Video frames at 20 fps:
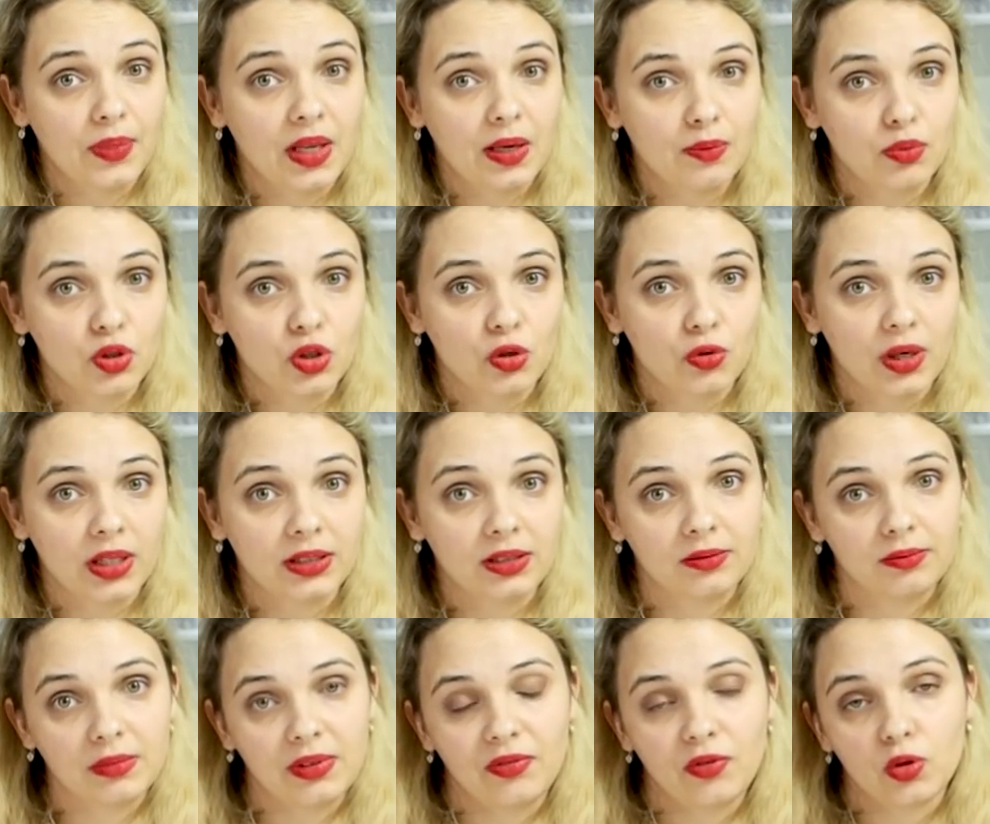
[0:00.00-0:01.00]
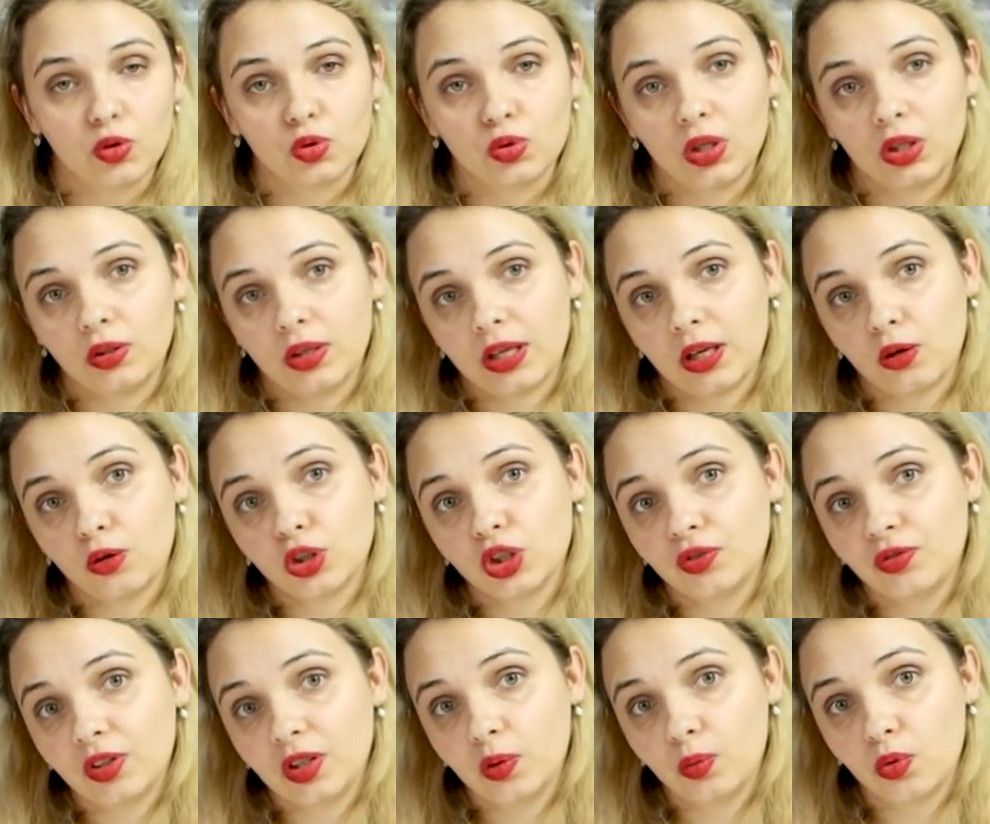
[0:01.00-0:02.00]
Na przykład nawiązuje do
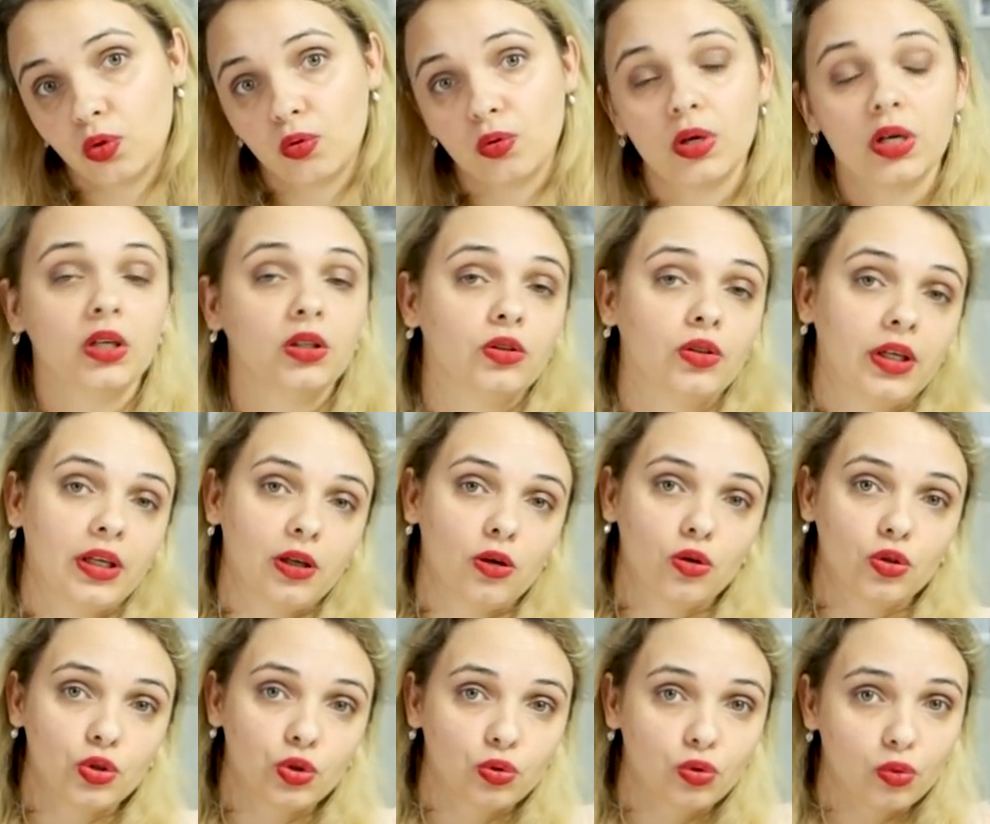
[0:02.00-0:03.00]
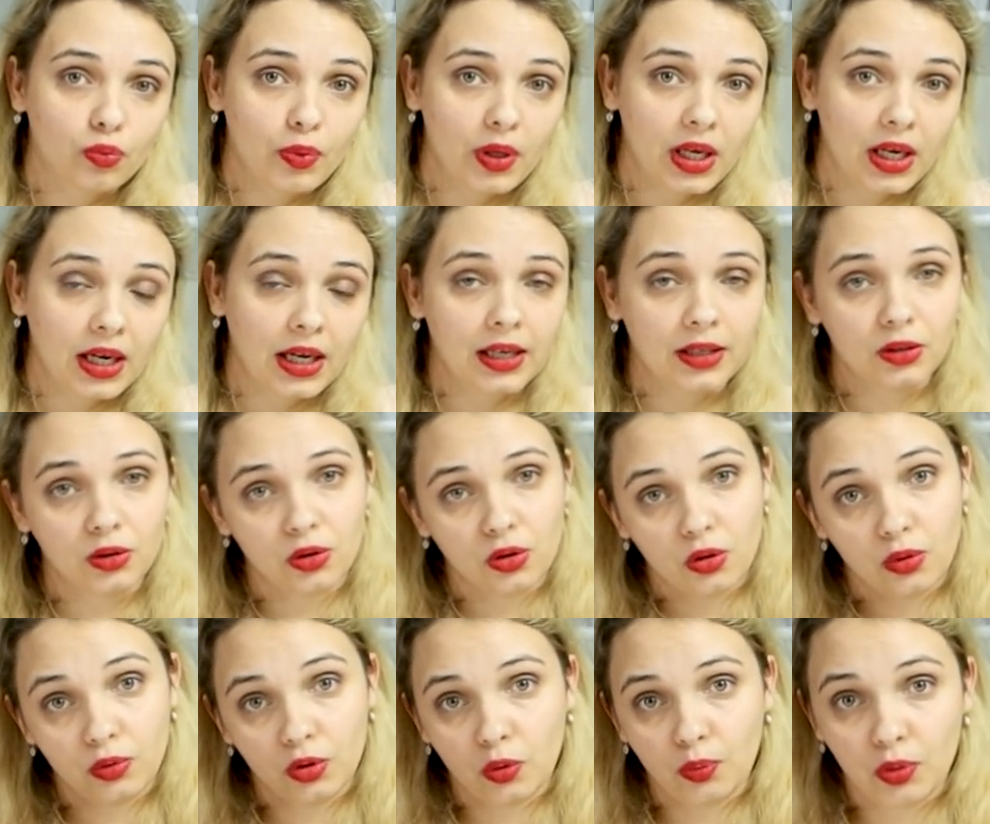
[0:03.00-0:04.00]
jakiegoś filmu, do jakiegoś youtubera,
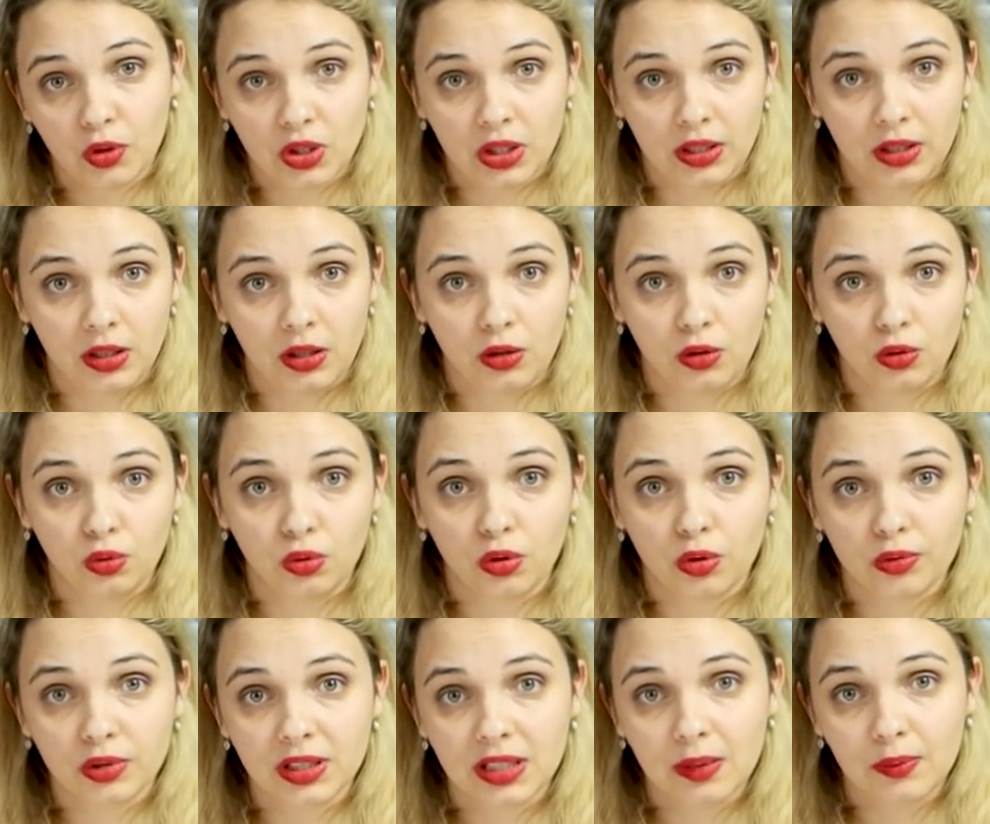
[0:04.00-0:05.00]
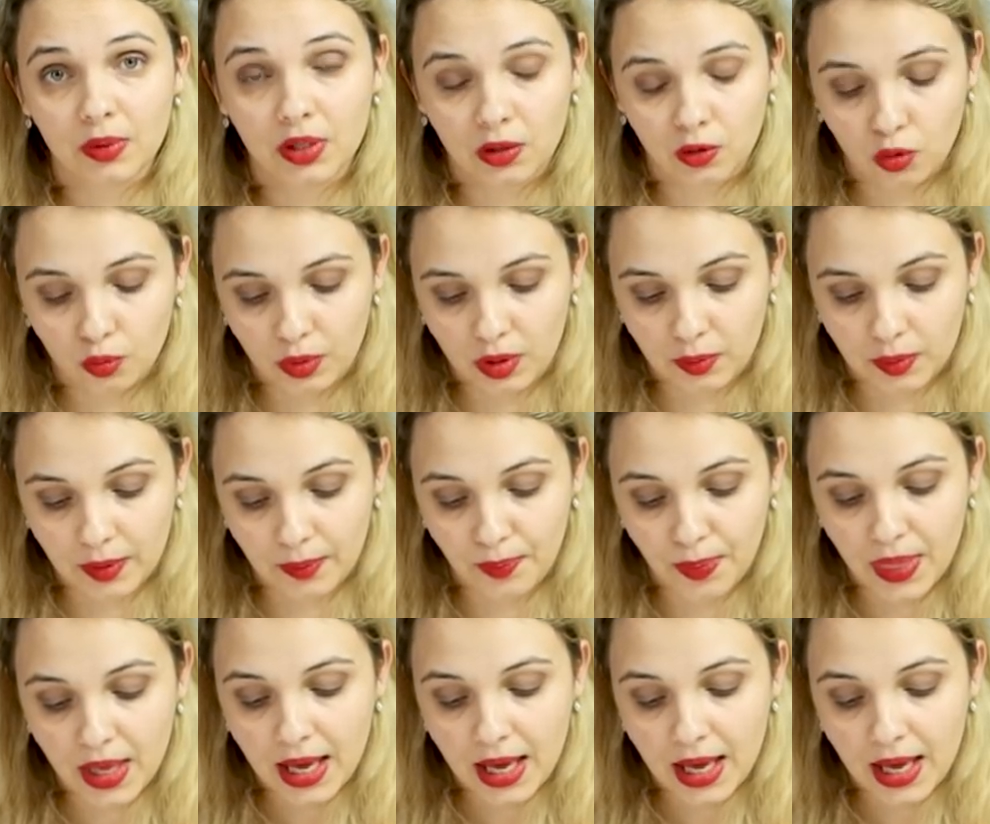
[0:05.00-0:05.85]
do, do piosenki, którą znamy i lubimy.